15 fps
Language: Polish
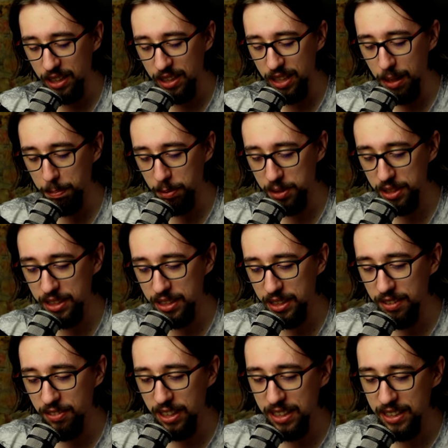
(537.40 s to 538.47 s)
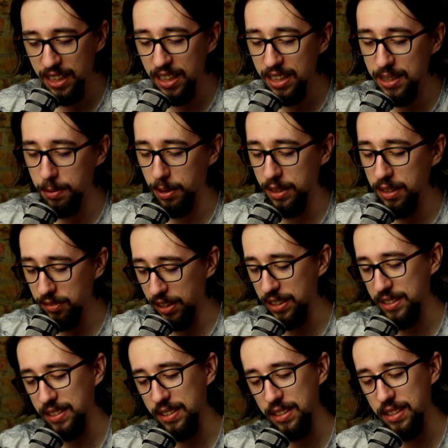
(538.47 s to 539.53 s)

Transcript: Na pozycji reversa jest reverse.